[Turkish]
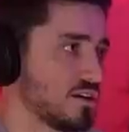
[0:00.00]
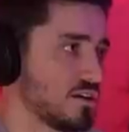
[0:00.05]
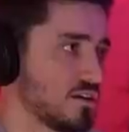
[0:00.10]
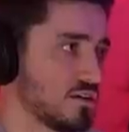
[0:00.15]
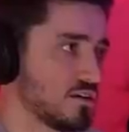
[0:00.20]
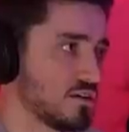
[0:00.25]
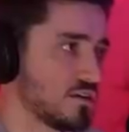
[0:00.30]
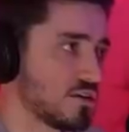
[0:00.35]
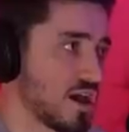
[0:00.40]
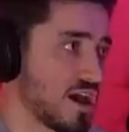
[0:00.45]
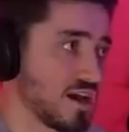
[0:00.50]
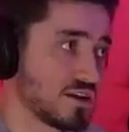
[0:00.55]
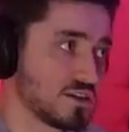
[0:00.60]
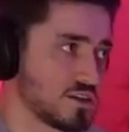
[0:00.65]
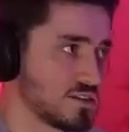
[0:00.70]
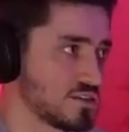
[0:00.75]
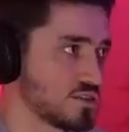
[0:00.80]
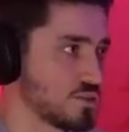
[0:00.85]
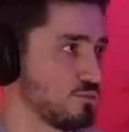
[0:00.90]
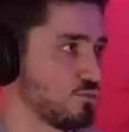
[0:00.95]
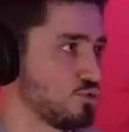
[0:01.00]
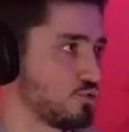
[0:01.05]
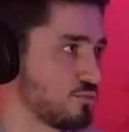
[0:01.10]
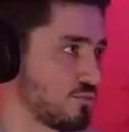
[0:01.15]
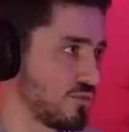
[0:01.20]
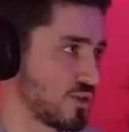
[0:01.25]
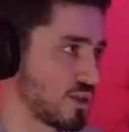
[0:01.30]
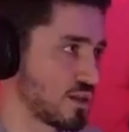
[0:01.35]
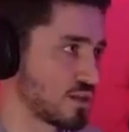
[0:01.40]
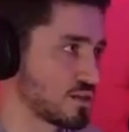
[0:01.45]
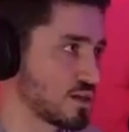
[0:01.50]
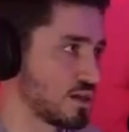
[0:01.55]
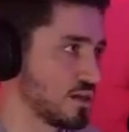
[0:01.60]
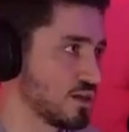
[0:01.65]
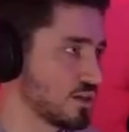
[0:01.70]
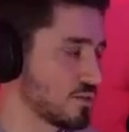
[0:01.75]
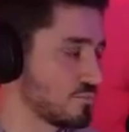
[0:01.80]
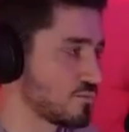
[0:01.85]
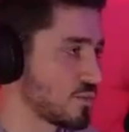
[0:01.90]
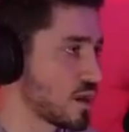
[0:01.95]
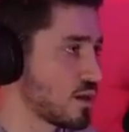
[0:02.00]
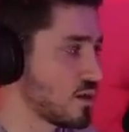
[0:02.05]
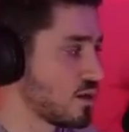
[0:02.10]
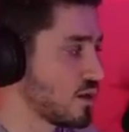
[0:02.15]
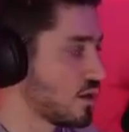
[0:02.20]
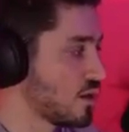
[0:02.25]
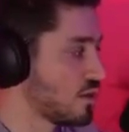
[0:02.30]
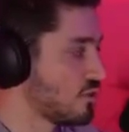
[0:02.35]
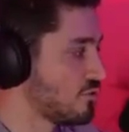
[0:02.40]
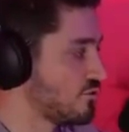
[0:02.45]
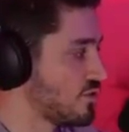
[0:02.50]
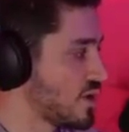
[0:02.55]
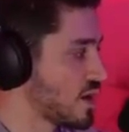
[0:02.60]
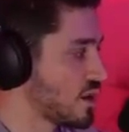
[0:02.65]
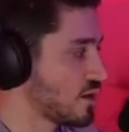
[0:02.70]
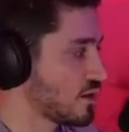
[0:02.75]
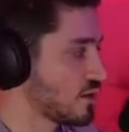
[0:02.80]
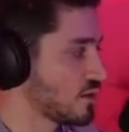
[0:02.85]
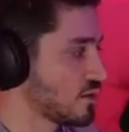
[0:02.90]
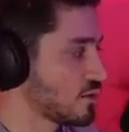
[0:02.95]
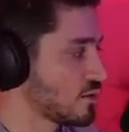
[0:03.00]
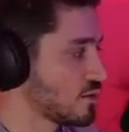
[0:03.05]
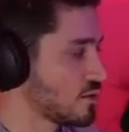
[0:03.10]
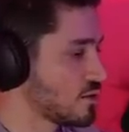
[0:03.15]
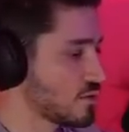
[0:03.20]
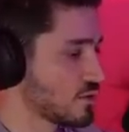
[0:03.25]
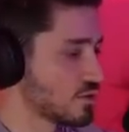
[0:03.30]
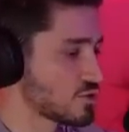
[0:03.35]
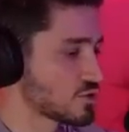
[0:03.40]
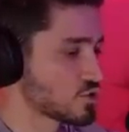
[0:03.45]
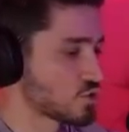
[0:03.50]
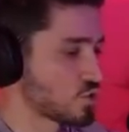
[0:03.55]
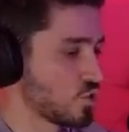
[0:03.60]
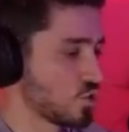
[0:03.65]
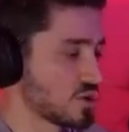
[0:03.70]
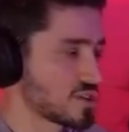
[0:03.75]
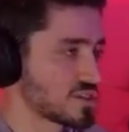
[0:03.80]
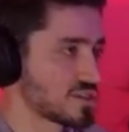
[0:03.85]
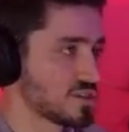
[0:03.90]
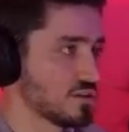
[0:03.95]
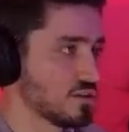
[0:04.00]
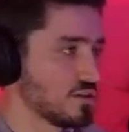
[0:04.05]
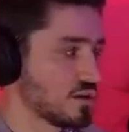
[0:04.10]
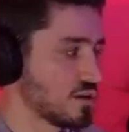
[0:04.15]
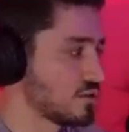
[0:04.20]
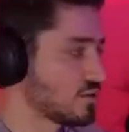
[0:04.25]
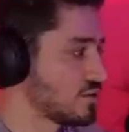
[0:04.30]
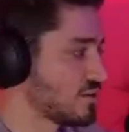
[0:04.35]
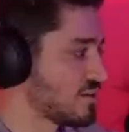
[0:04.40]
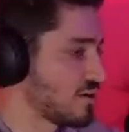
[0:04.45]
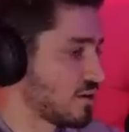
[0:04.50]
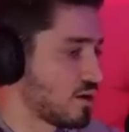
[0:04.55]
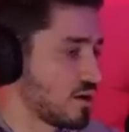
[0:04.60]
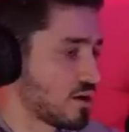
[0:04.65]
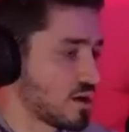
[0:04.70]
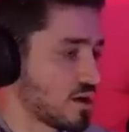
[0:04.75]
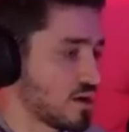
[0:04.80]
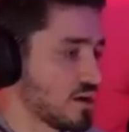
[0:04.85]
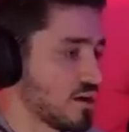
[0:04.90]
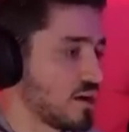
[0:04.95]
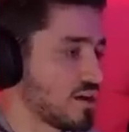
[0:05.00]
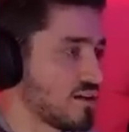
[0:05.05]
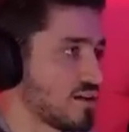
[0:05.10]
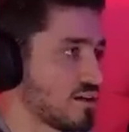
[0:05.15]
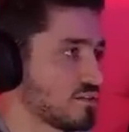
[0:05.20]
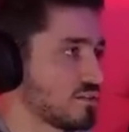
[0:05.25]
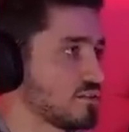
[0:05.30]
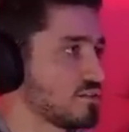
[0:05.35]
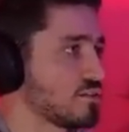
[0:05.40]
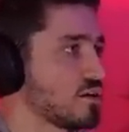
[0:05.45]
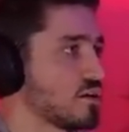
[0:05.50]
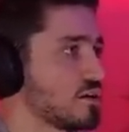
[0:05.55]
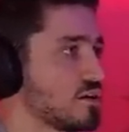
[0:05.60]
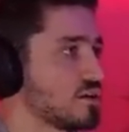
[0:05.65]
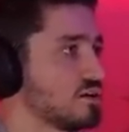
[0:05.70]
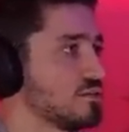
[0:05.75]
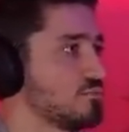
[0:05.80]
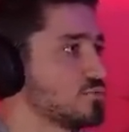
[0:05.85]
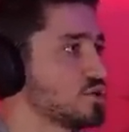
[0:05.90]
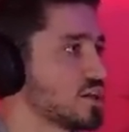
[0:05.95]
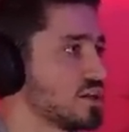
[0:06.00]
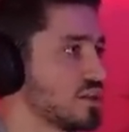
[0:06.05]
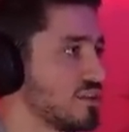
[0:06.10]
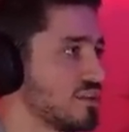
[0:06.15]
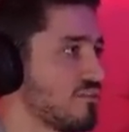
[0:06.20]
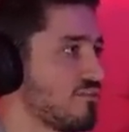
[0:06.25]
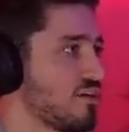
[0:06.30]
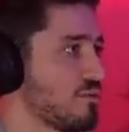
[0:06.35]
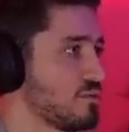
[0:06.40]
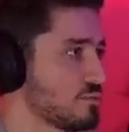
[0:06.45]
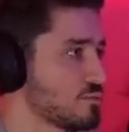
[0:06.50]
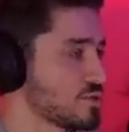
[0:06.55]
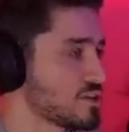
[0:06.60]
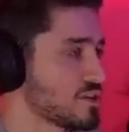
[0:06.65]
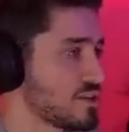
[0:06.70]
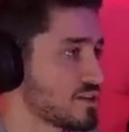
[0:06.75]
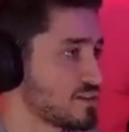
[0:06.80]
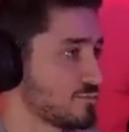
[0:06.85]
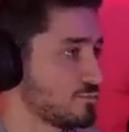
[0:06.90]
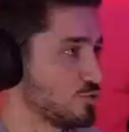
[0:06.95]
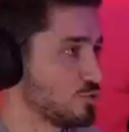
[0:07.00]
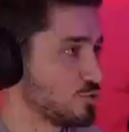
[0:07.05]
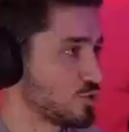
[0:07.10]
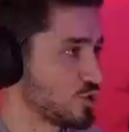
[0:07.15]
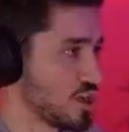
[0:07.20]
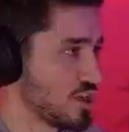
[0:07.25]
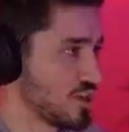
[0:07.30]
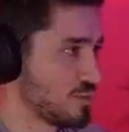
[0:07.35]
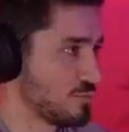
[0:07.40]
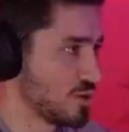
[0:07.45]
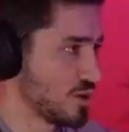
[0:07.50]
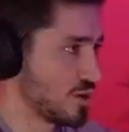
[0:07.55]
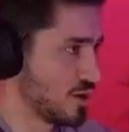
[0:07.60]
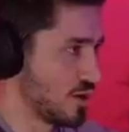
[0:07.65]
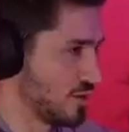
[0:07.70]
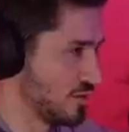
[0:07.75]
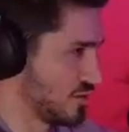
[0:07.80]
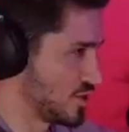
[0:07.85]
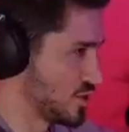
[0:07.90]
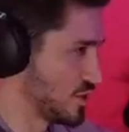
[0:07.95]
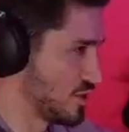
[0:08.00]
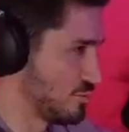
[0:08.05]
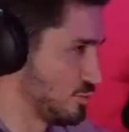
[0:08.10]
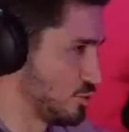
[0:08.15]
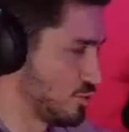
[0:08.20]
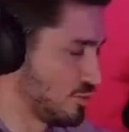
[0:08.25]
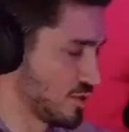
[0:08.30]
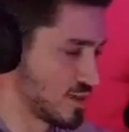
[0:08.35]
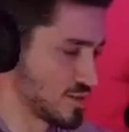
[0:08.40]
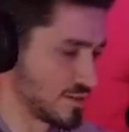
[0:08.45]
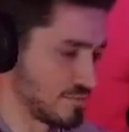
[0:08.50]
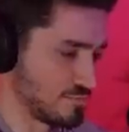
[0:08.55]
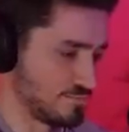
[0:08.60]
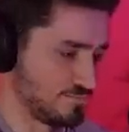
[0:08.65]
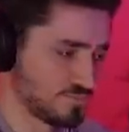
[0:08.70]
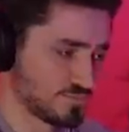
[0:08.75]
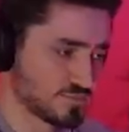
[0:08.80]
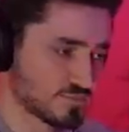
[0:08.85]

e, herkes için büyük bir fedakarlık. Tabii, tabii. Ve e, sonrasında hani hayatının kariyerinin bir şekilde devam etmesi lazım. Bu şey gibi anlaşılabiliyor bazen.